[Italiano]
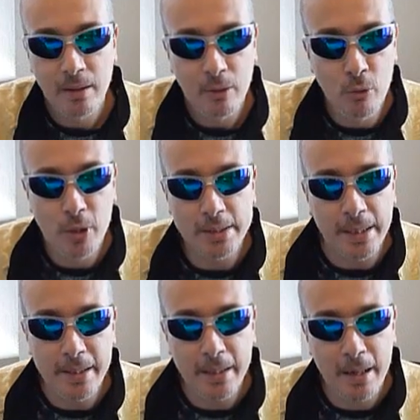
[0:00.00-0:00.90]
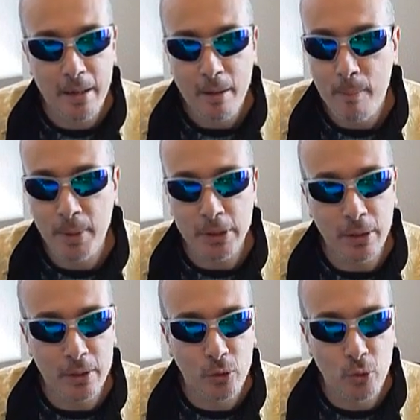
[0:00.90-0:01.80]
l'Ucraina però
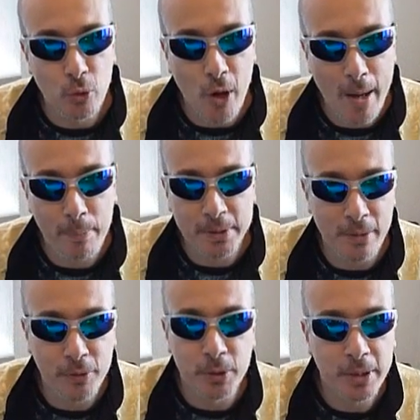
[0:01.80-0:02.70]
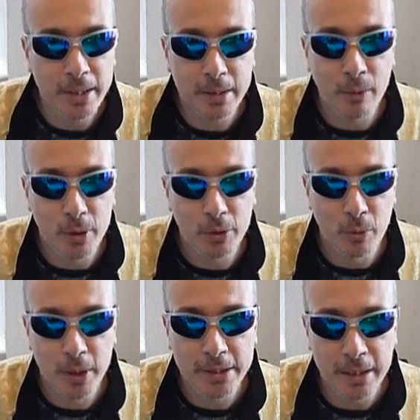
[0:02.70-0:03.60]
nessuno apre le frontiere a questi
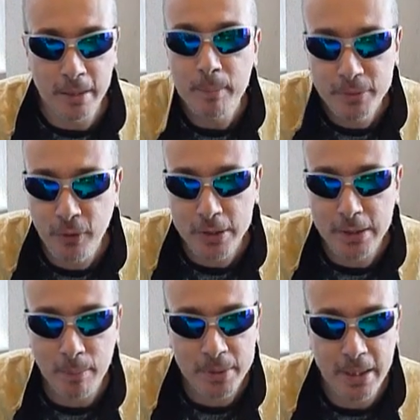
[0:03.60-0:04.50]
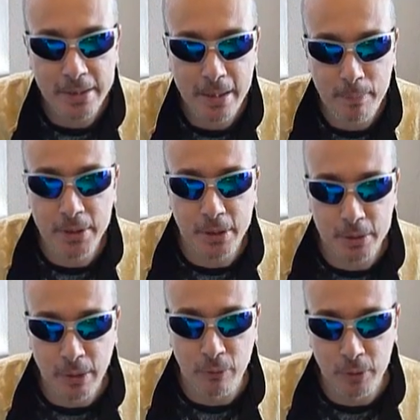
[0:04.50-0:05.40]
ucraini per forza perché se aprissero
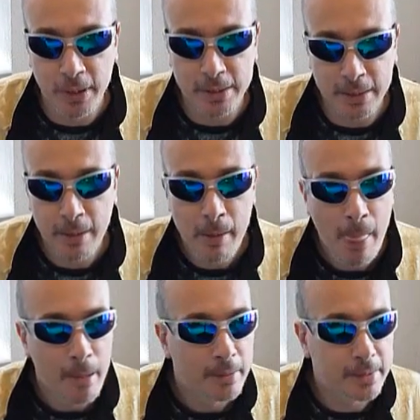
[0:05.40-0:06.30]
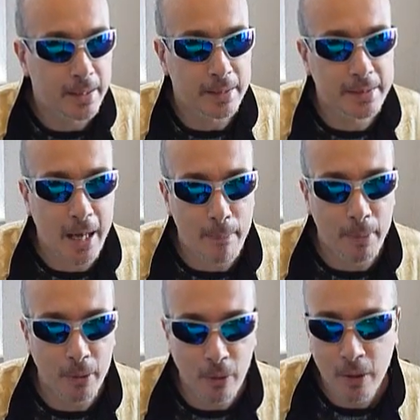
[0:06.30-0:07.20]
le frontiere se ne
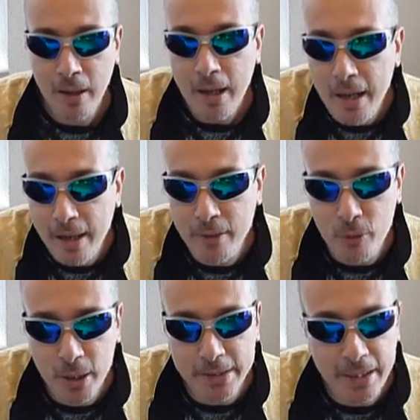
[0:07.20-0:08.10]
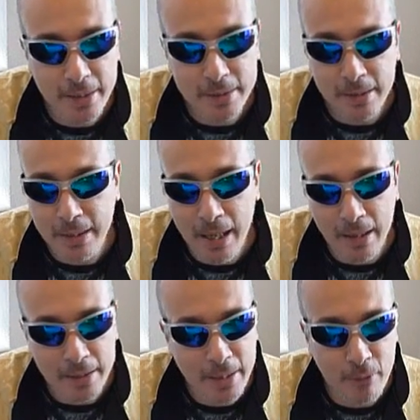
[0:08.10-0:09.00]
scappano e gli ucraini in
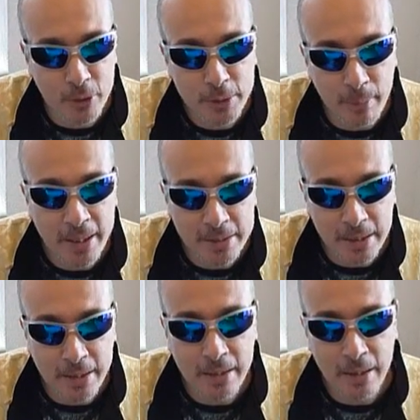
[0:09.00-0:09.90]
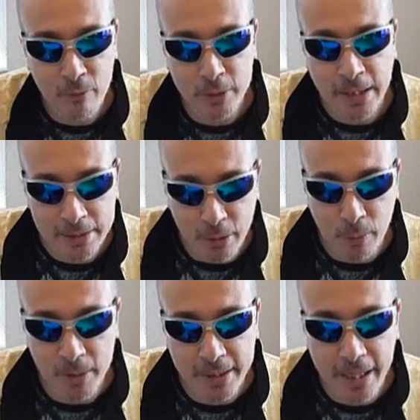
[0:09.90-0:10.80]
realtà devono rimanere lì, lavorare
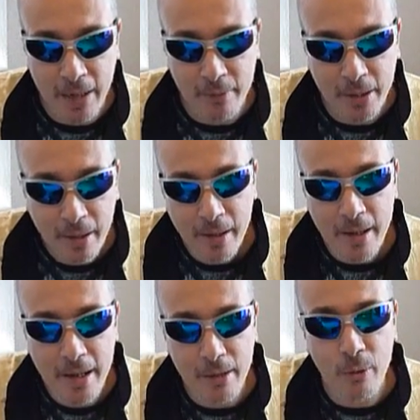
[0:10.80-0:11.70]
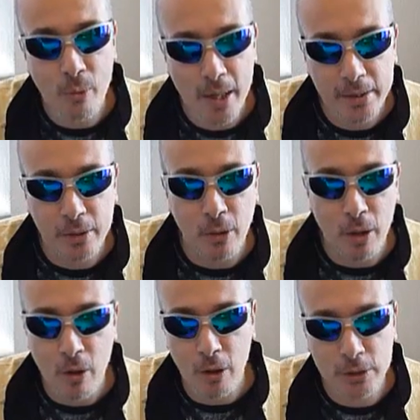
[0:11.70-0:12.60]
come schiavi e questo
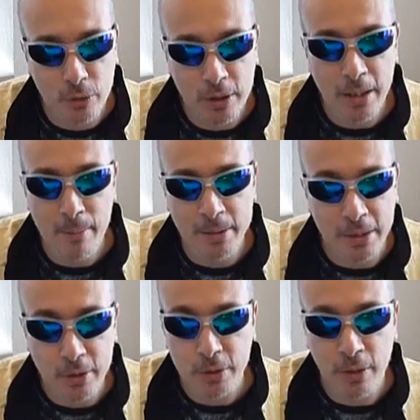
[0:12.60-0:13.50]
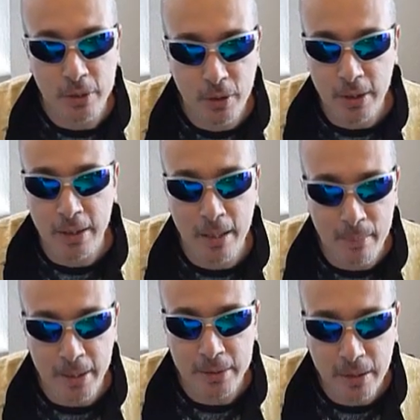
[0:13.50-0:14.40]
accordo di libera circolazione delle
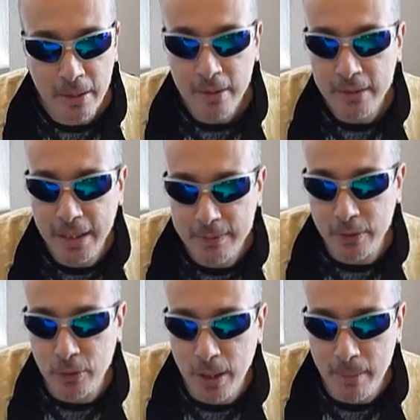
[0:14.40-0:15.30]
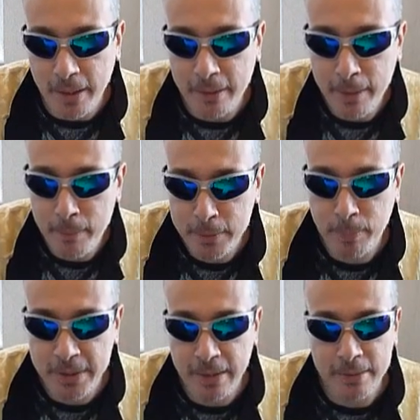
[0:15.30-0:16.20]
merci serve solamente per
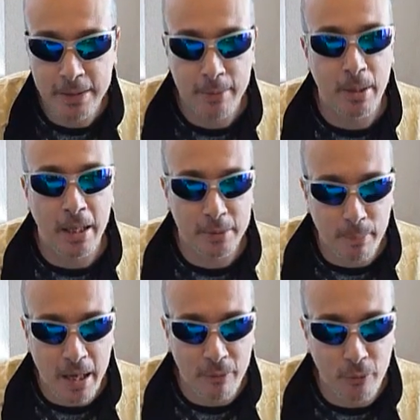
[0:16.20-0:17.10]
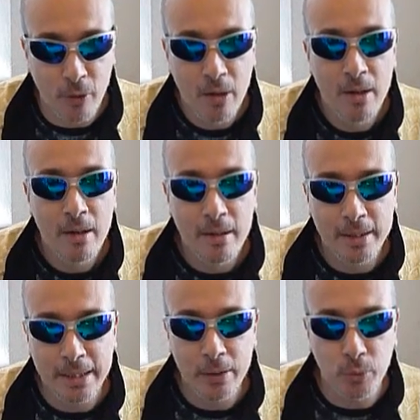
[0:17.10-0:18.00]
prendersi a sbaffo
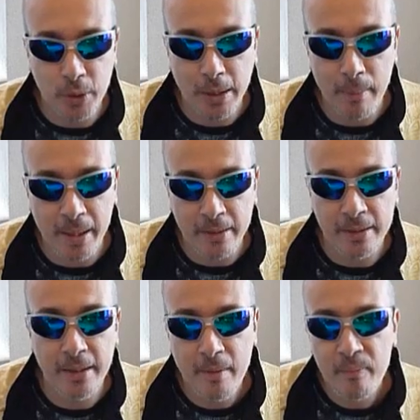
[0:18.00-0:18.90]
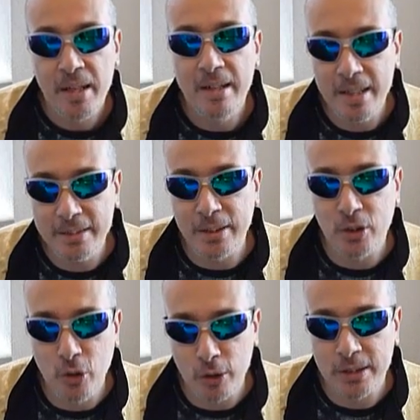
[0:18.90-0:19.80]
gratuitamente le
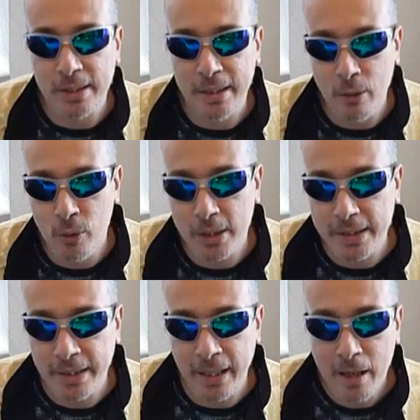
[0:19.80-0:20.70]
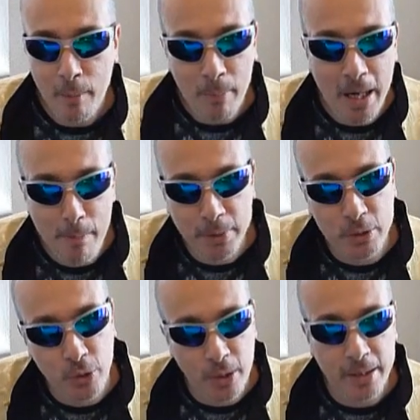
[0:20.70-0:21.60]
risorse dell'Ucraina, ma le
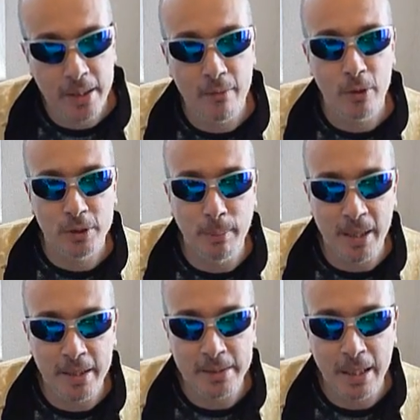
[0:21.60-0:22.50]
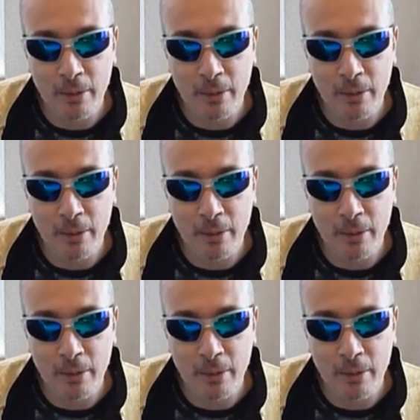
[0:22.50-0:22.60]
persone devono rimanere là.